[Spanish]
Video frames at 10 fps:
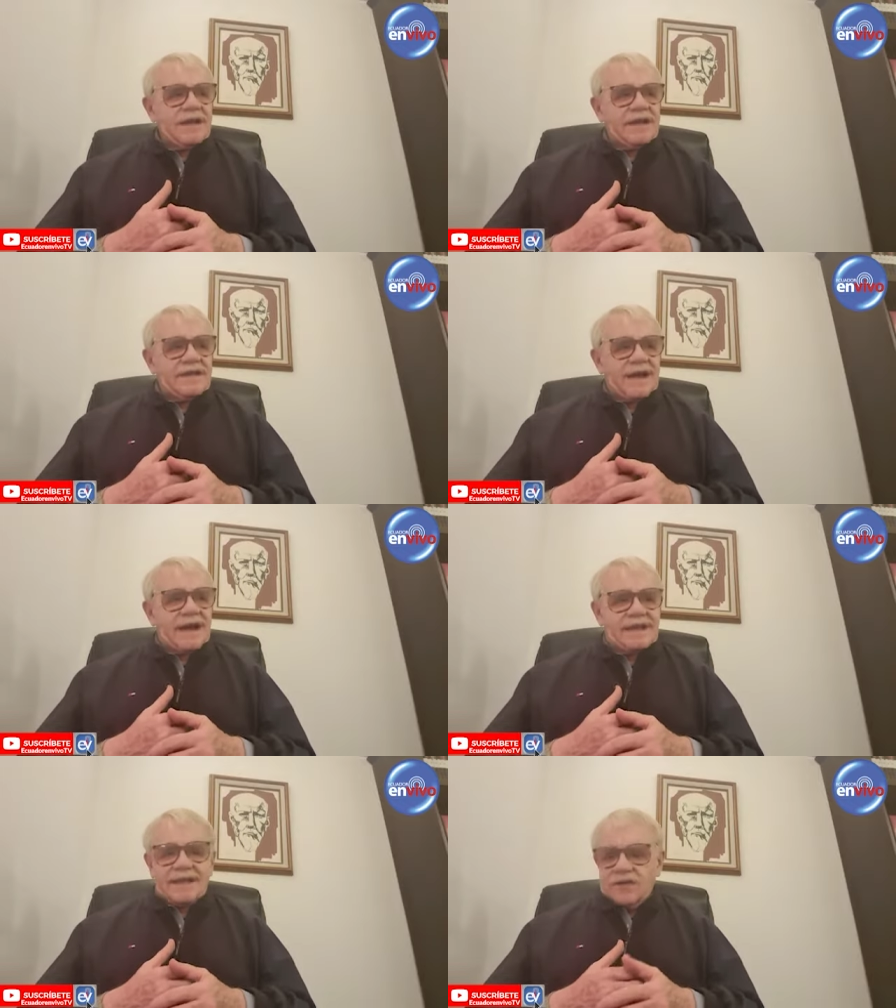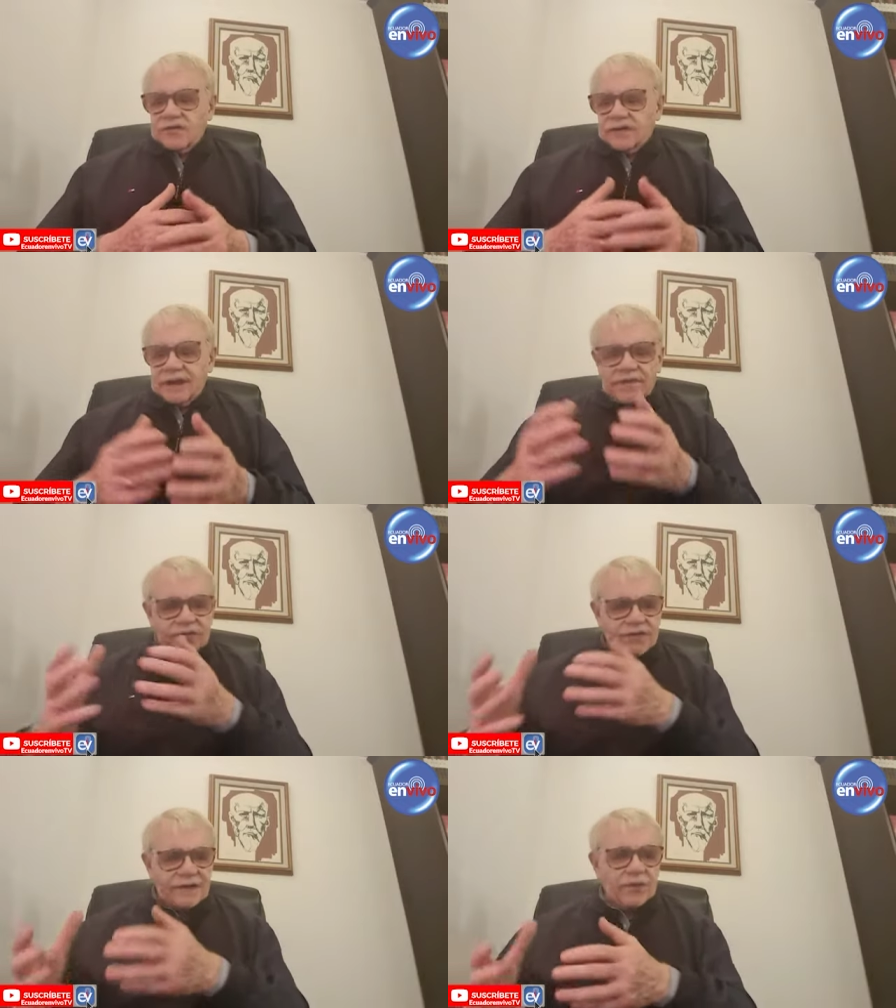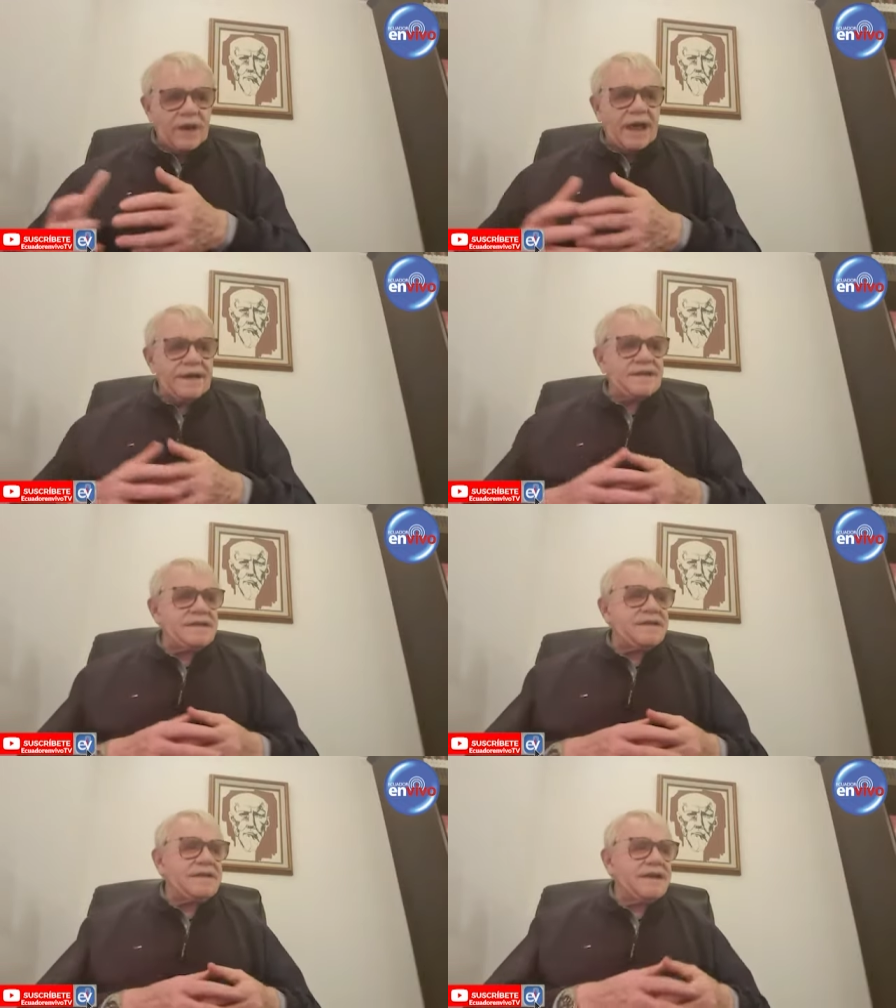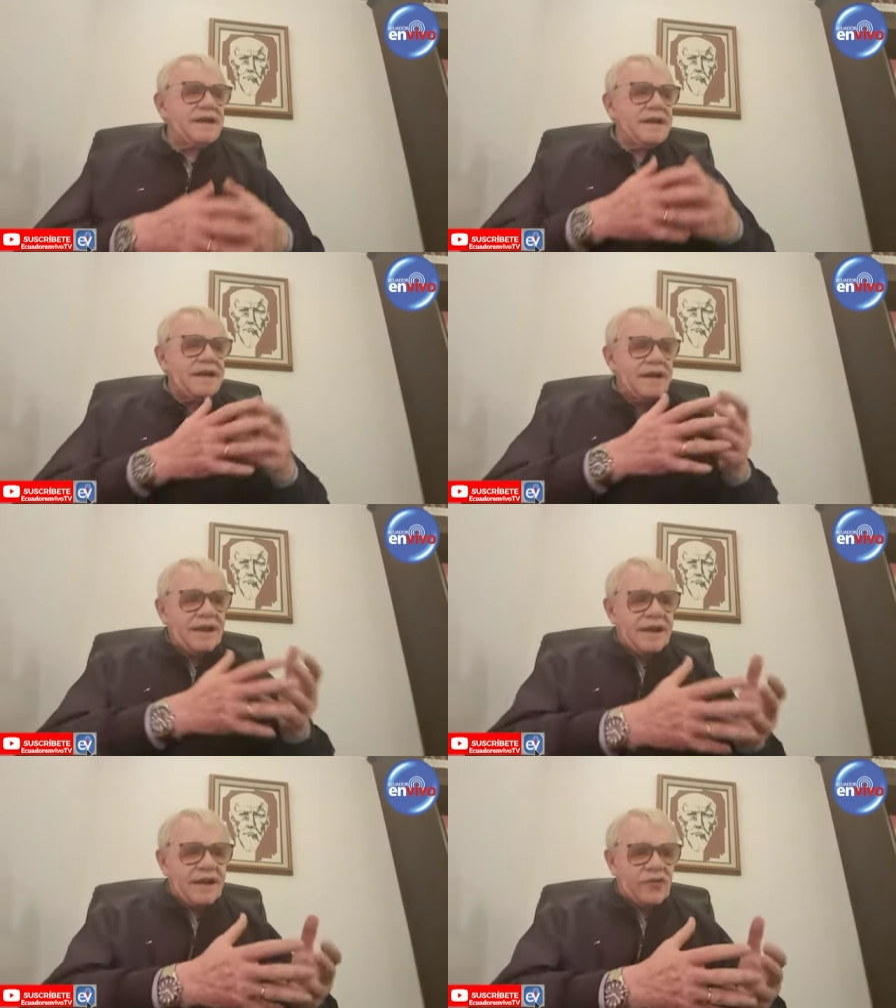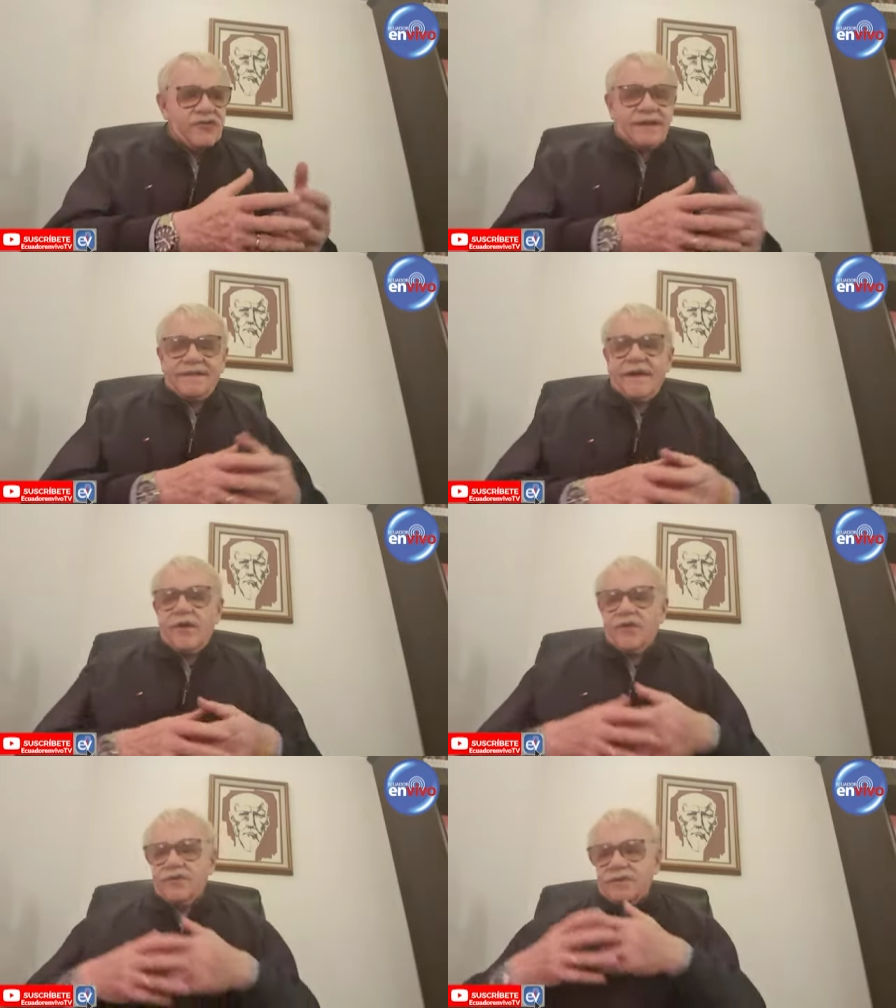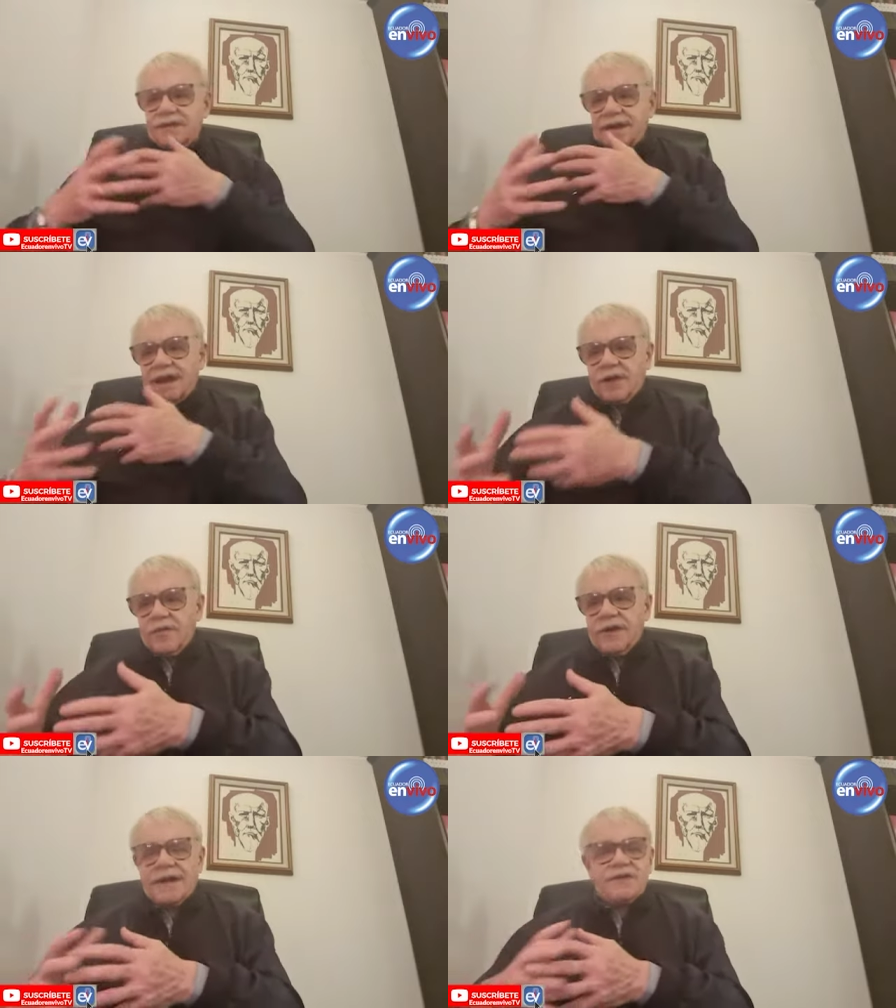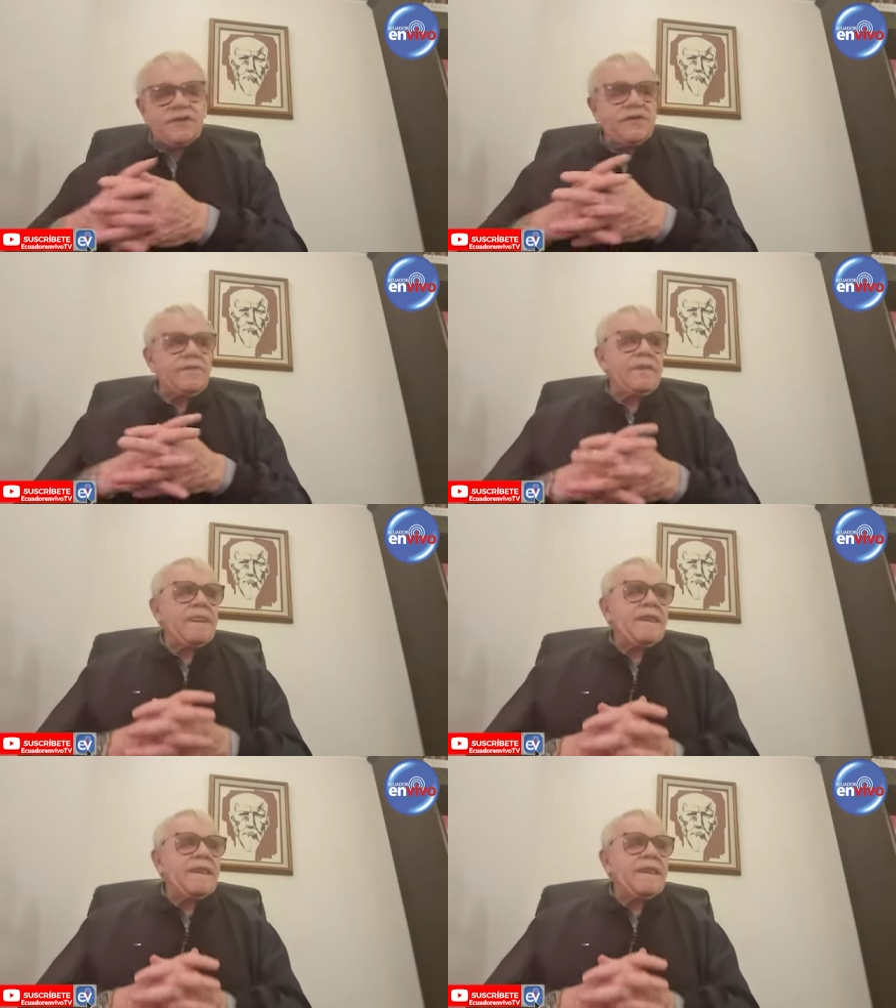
y llegada de los teléfonos celulares y los chateos y la comunicación,